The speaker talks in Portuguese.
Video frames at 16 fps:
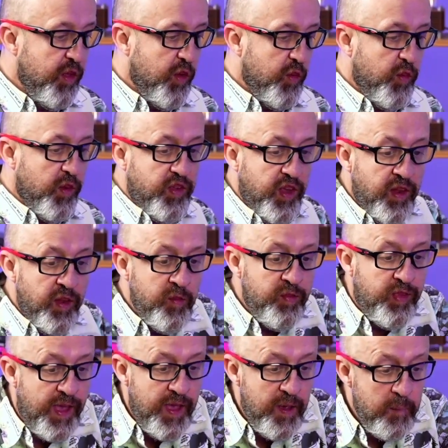Você não
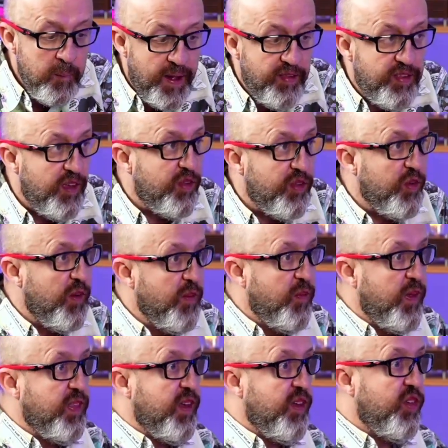tem mais a sua
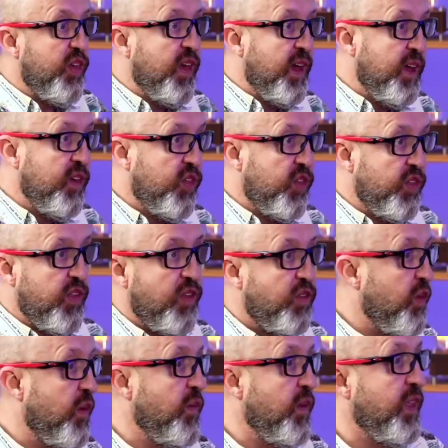vida de antes, a
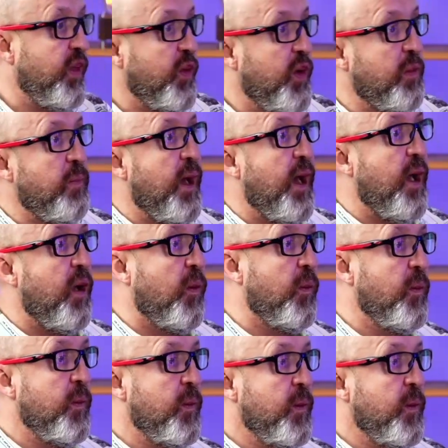sua vida normal.